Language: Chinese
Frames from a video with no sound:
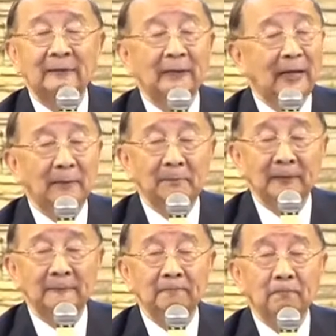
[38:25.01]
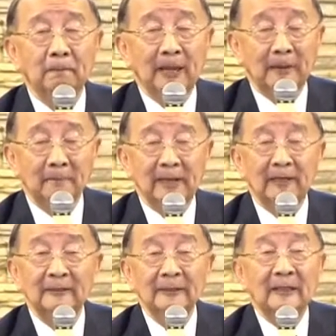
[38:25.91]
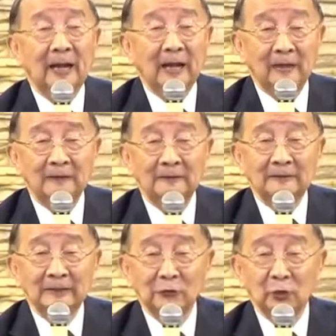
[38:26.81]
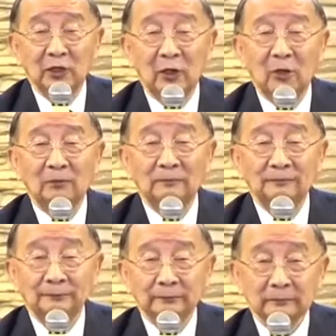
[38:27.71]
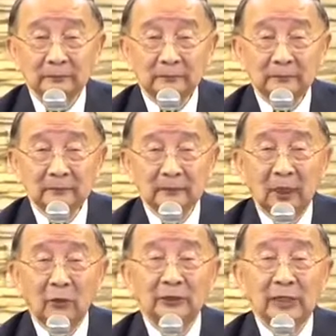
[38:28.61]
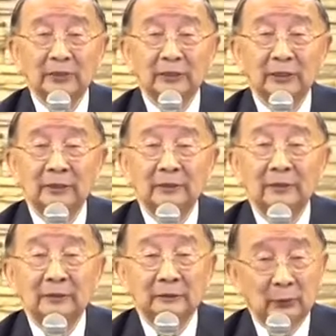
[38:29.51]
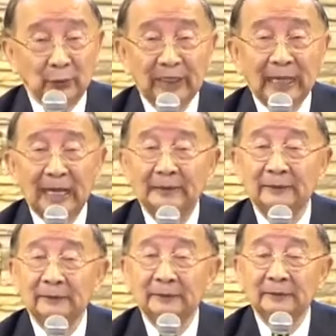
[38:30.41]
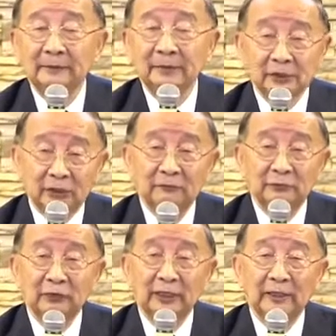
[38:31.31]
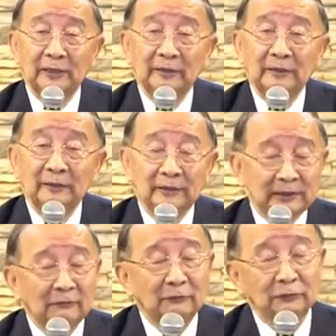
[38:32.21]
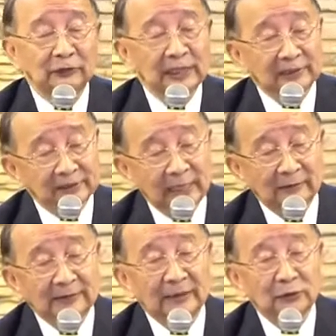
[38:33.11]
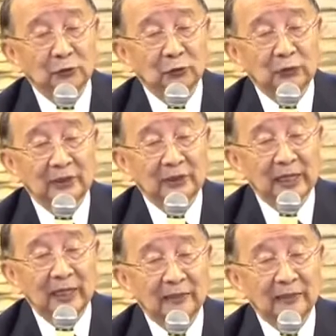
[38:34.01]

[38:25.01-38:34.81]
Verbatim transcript: 阿门，阿门。好，那最后我在这里悔改，信福音，降服在上帝的主权下。